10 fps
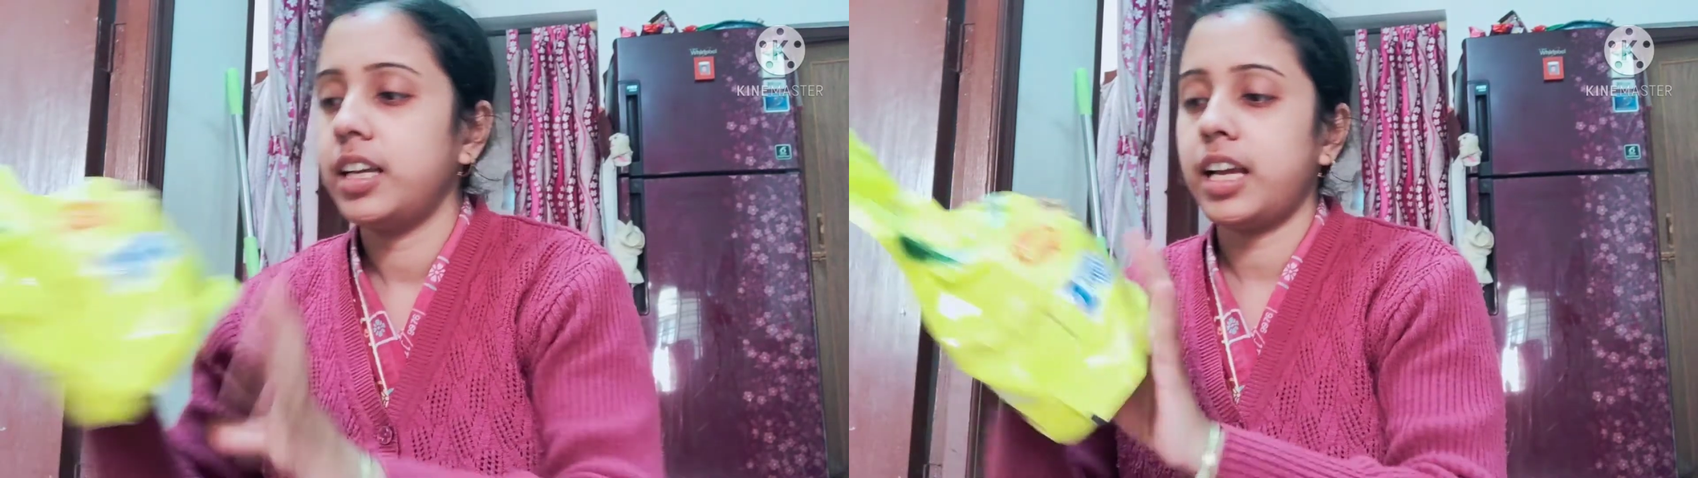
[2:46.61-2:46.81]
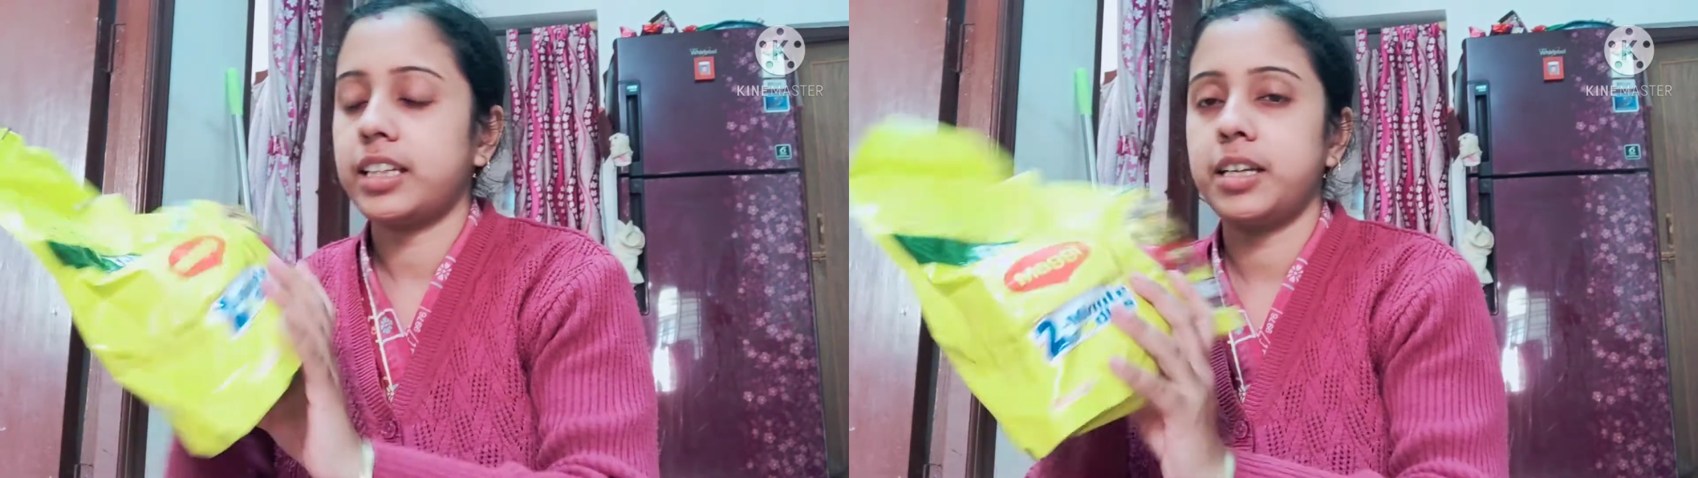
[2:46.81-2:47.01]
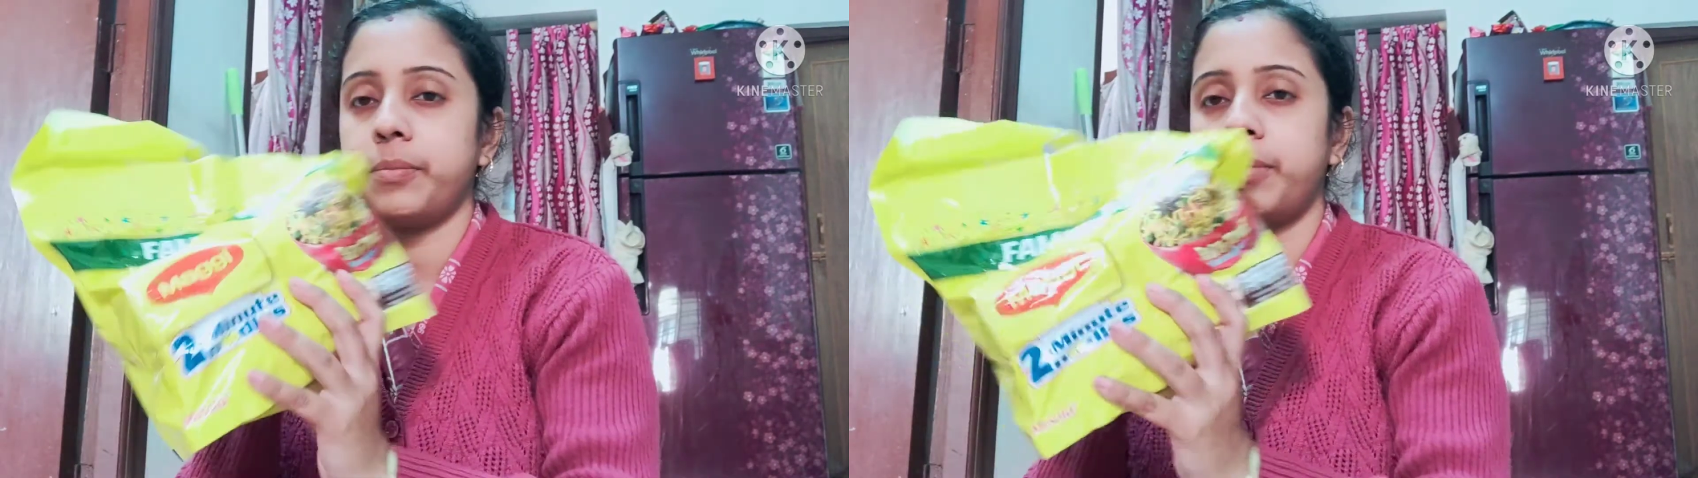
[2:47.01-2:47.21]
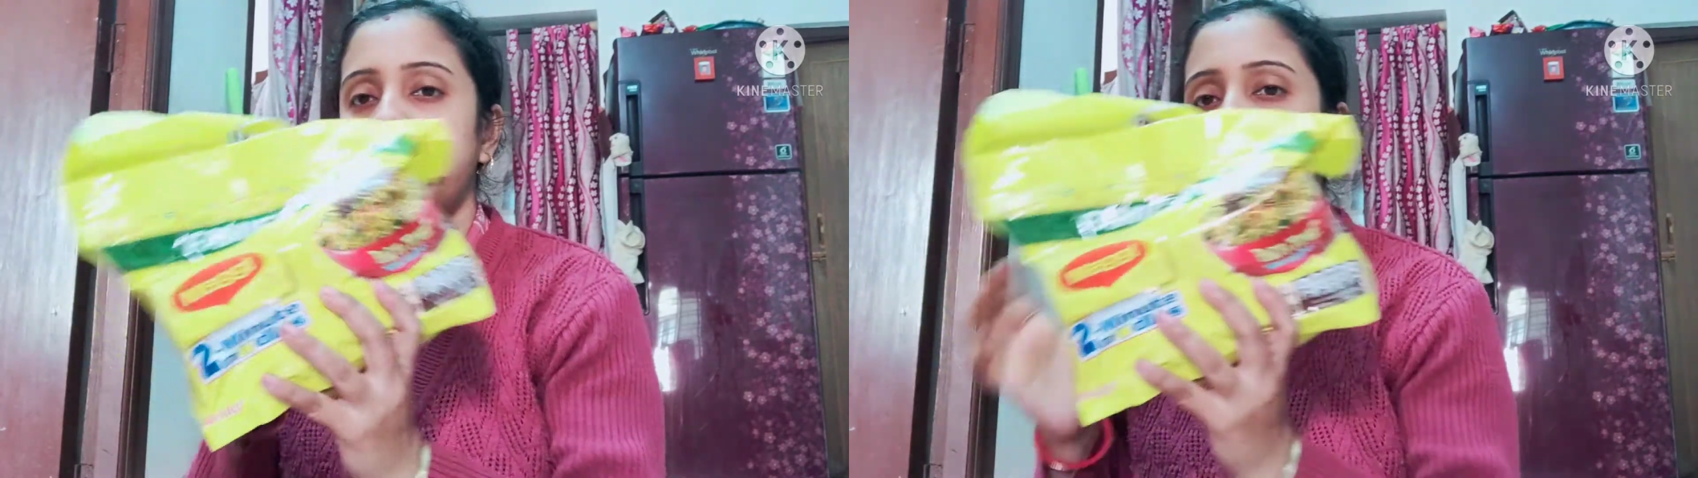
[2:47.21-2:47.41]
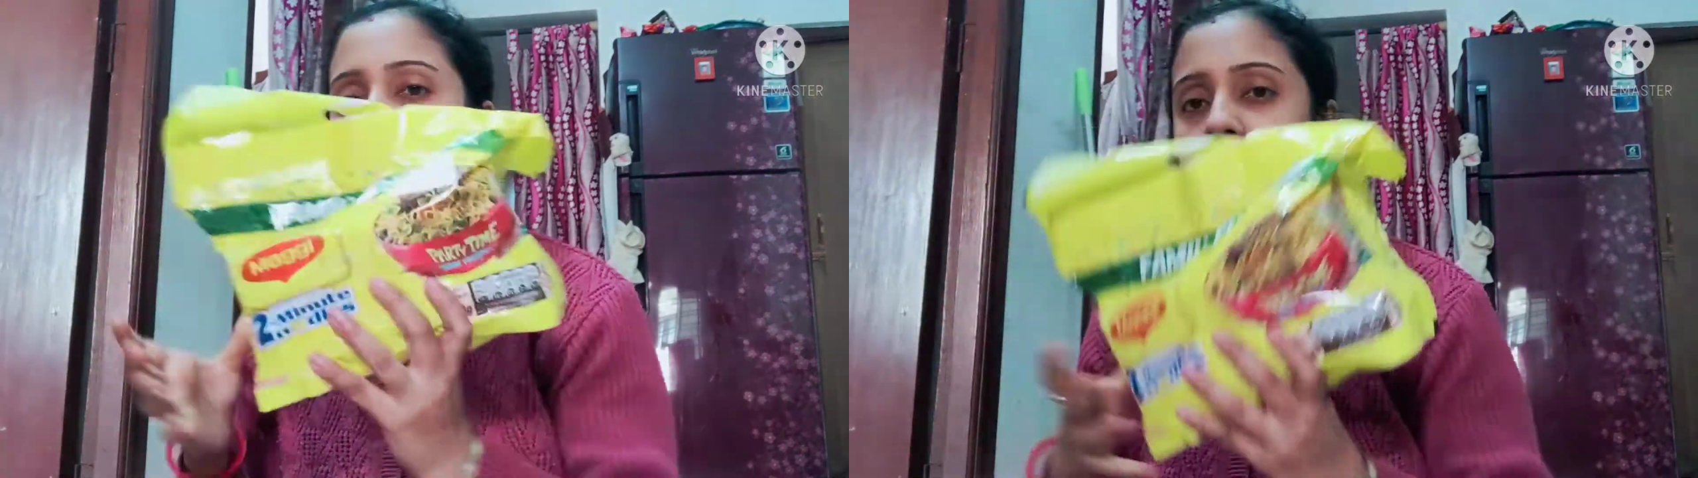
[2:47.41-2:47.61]
একটা
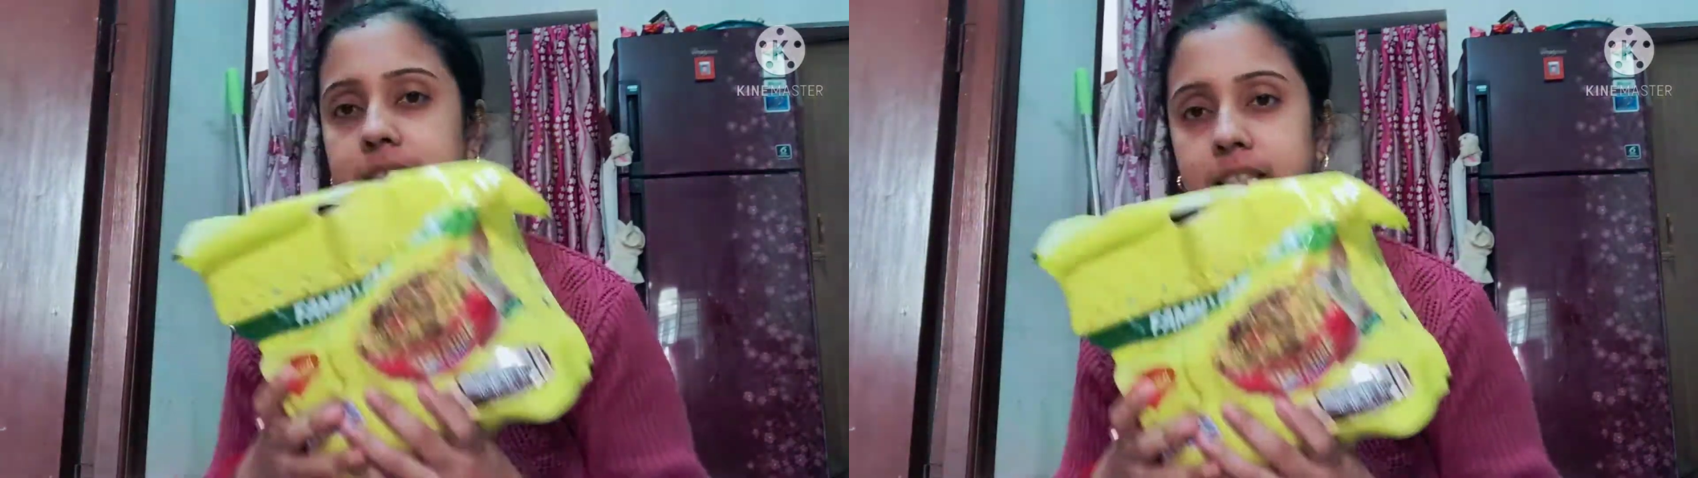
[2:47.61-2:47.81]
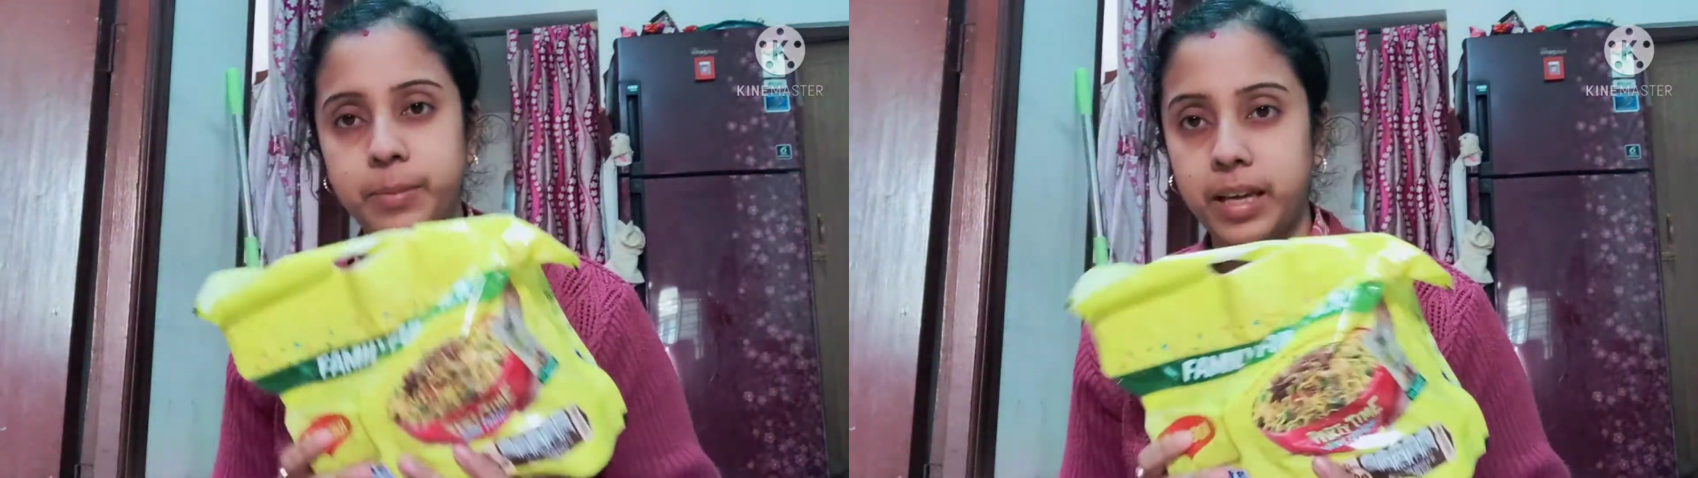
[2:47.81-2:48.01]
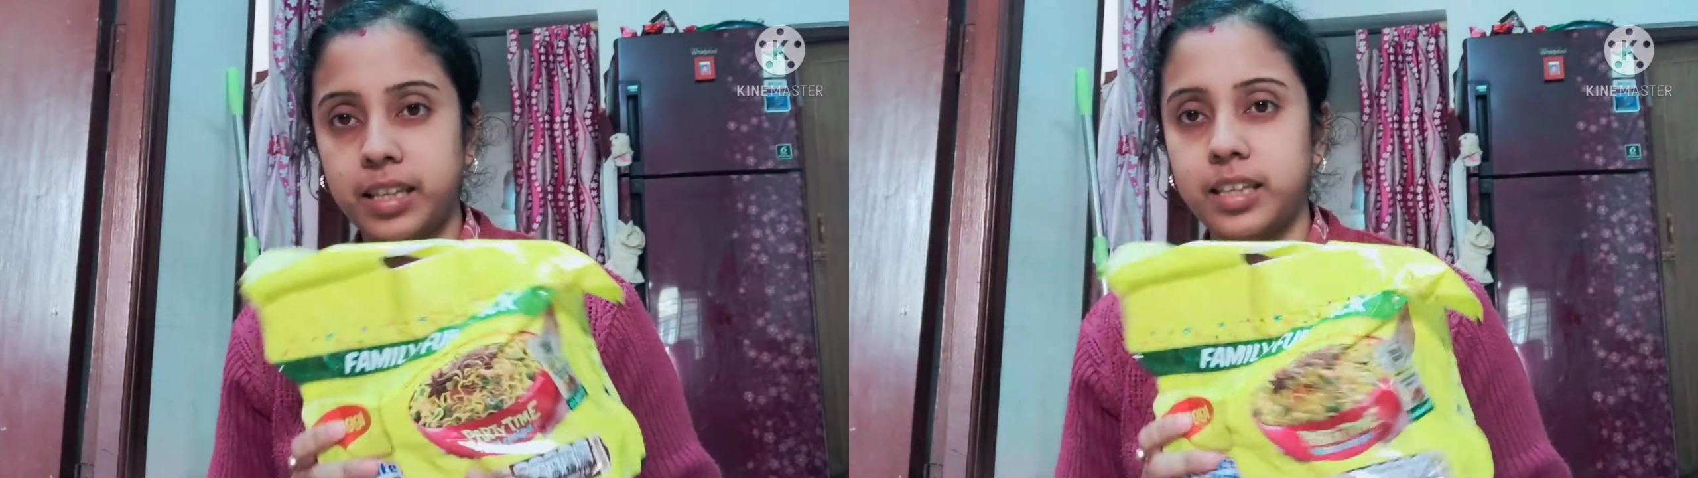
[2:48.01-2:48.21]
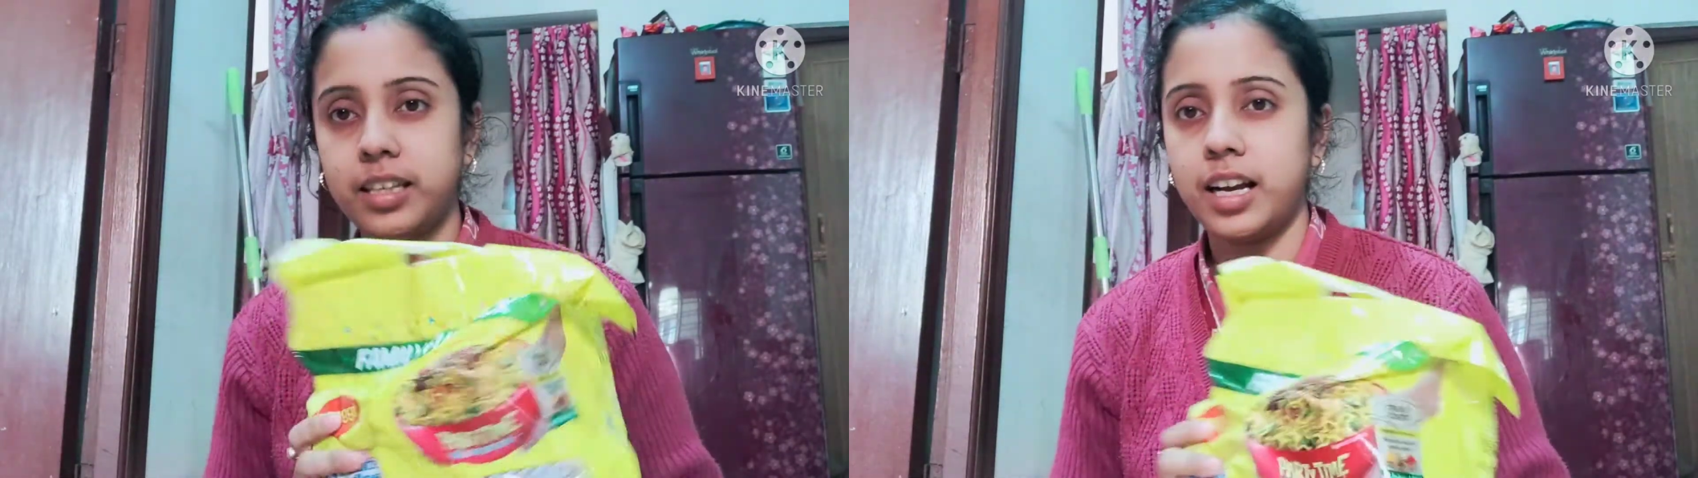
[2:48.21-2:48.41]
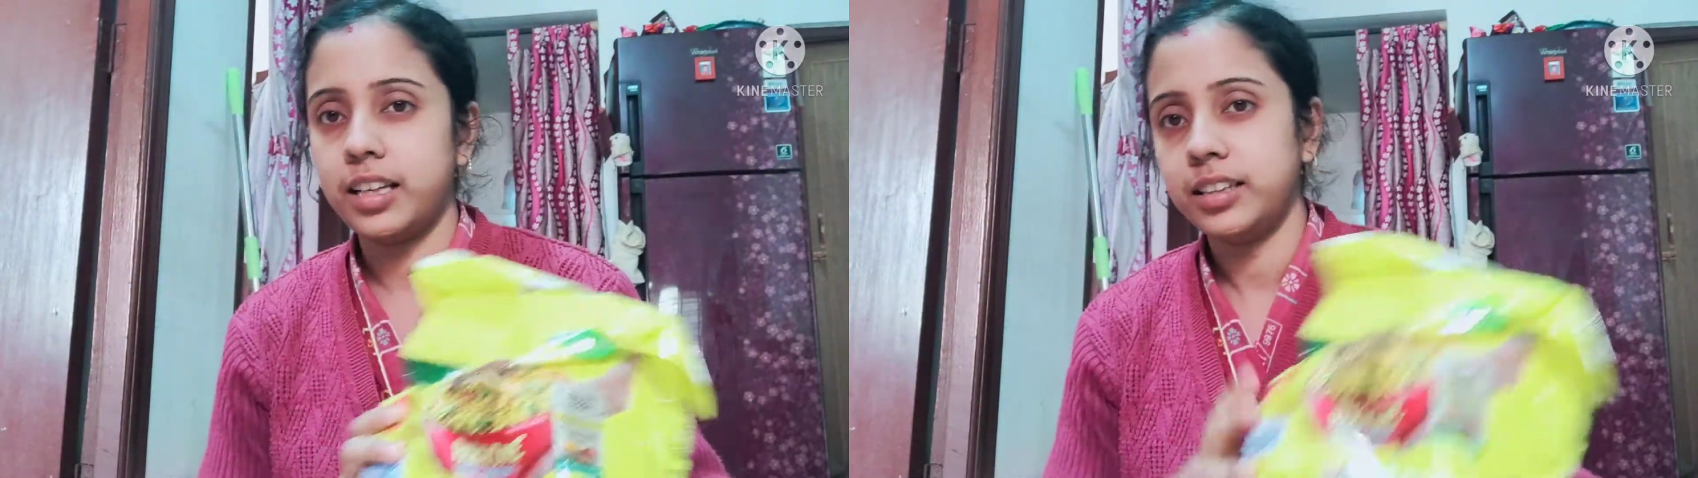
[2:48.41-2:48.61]
ম্যাগি আমার সাথে ম্যাগি
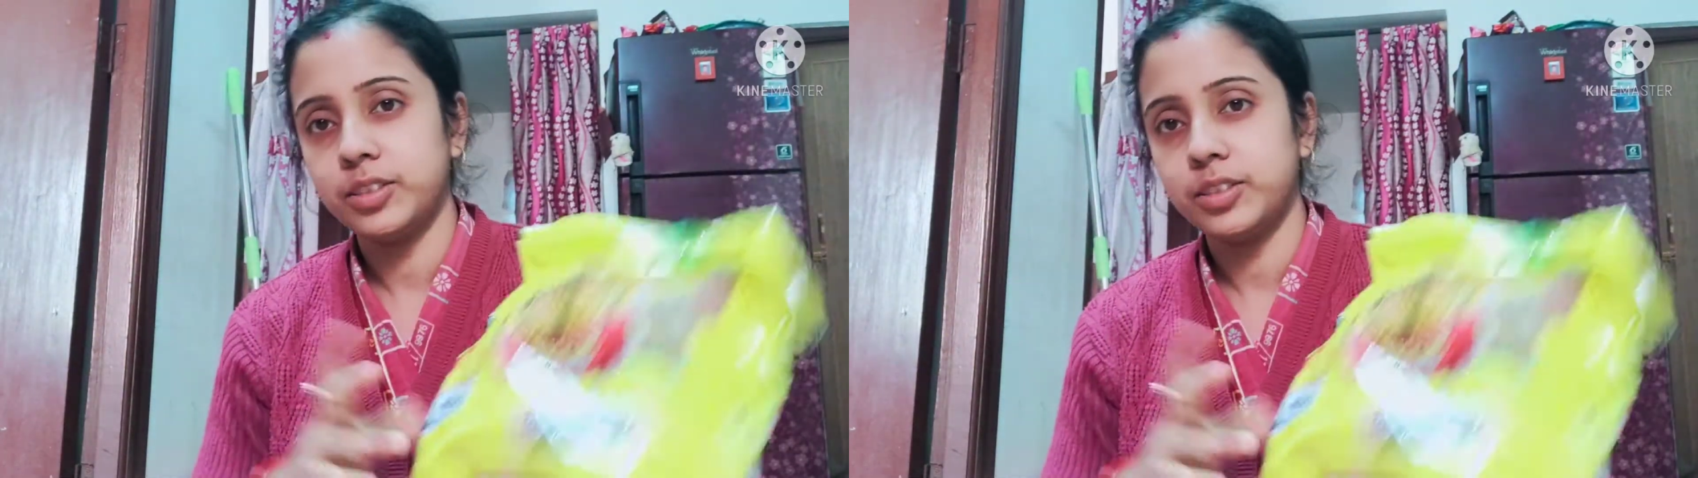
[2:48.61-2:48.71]
খায়